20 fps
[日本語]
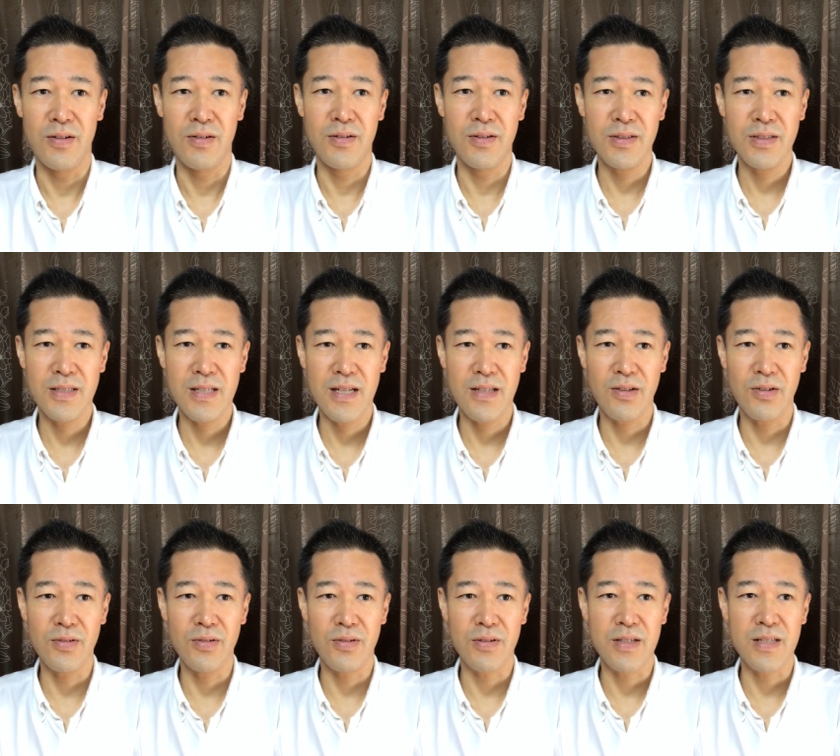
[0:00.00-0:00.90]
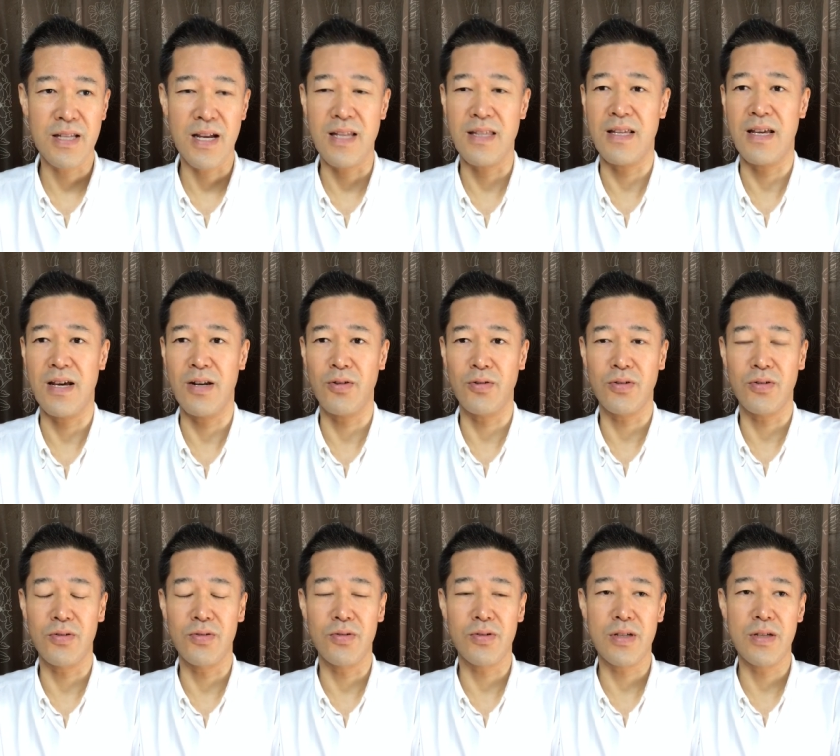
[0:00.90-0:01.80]
おしさどんどん鍛えてやろう」
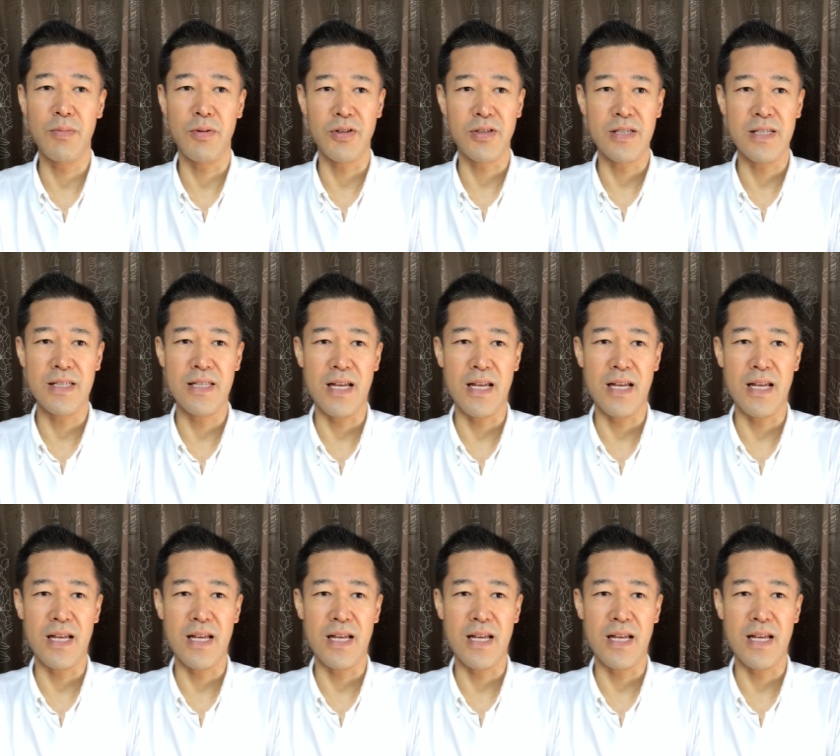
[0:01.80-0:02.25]
という気持ち